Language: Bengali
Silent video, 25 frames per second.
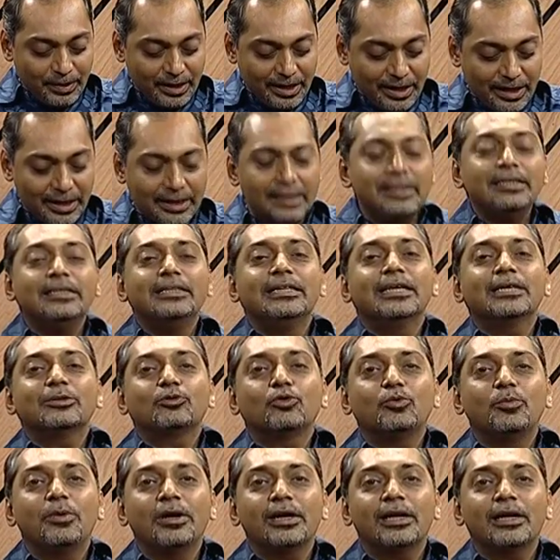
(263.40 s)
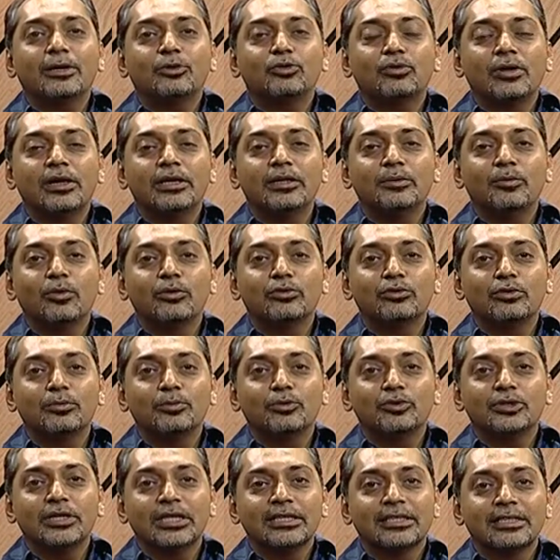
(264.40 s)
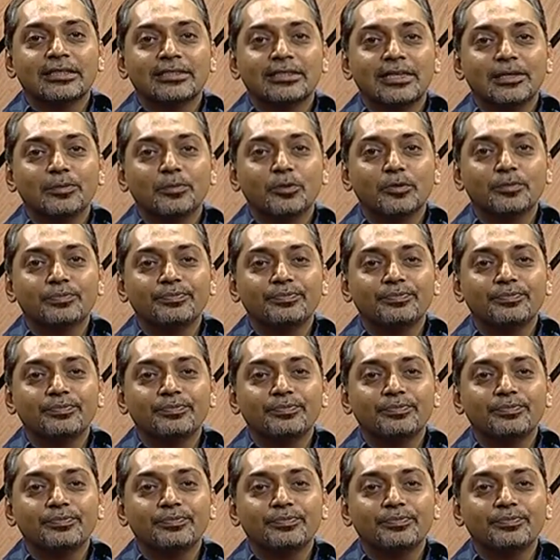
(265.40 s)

এই নিয়ে তোমার একটুখানি মন্তব্য জানতে চাইব